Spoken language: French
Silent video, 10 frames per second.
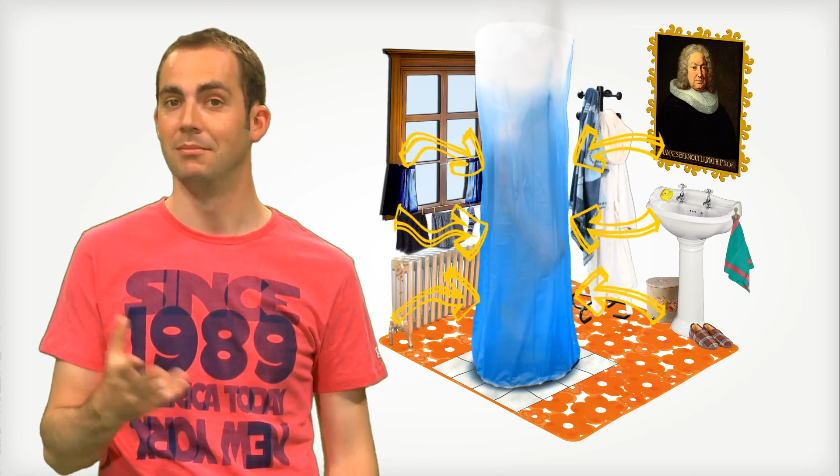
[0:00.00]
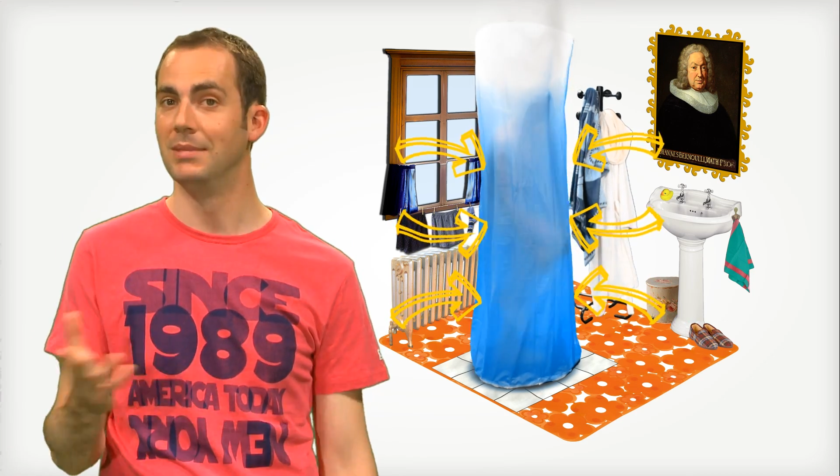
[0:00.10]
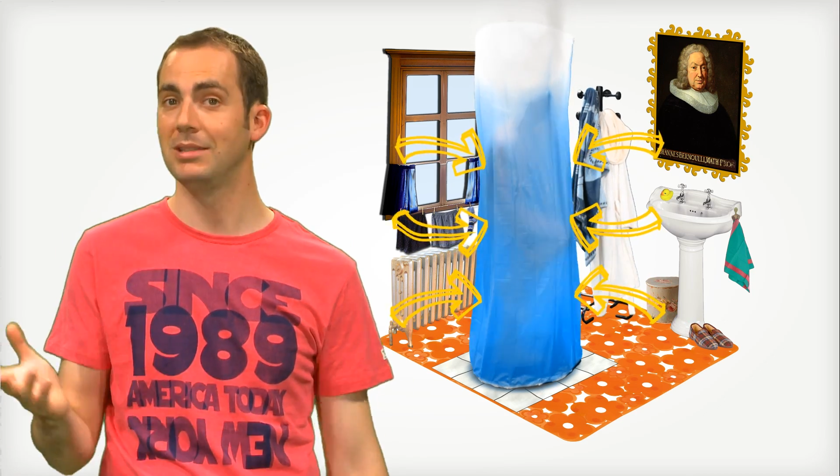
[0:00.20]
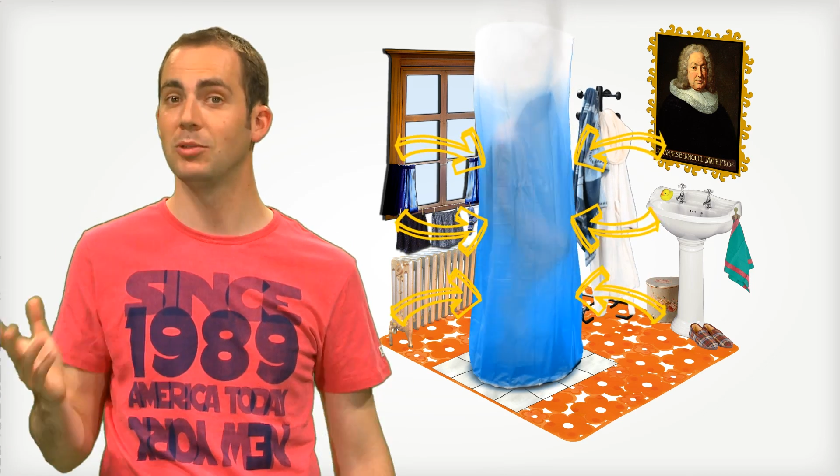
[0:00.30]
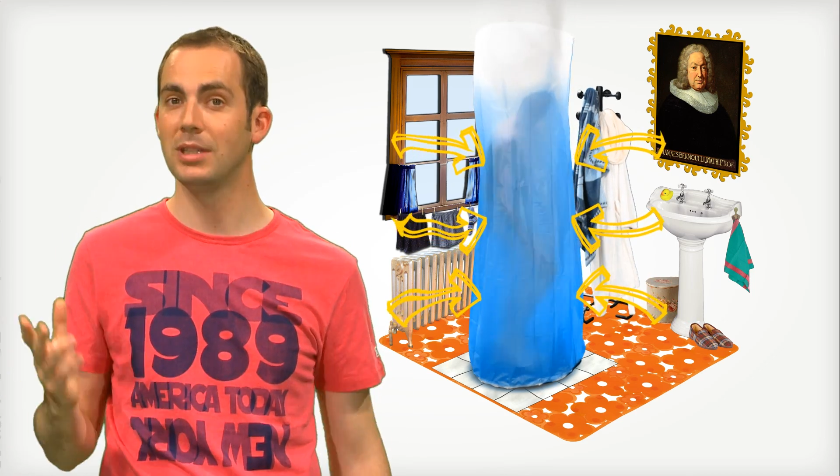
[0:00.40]

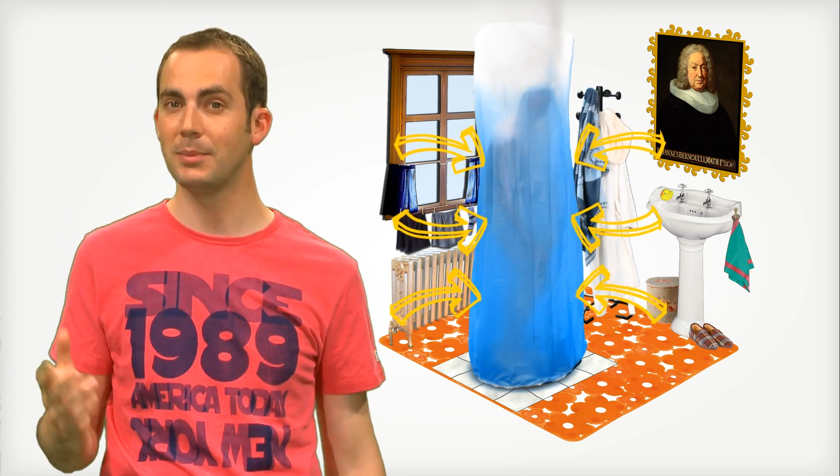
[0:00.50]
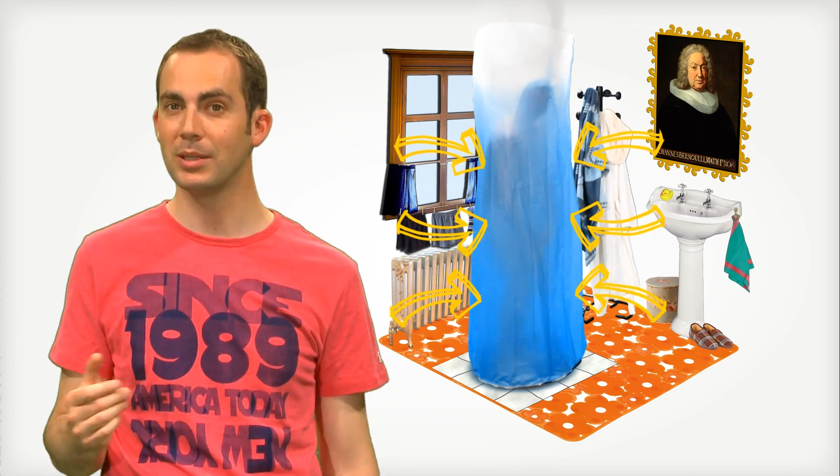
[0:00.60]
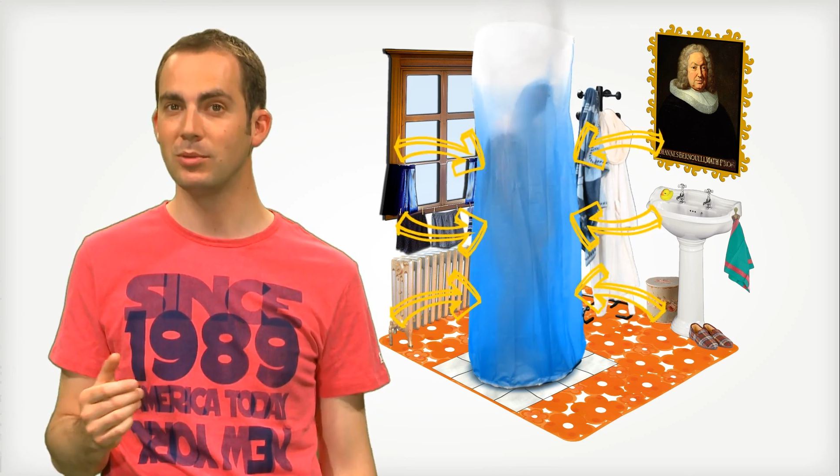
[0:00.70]
Mais ce n'est pas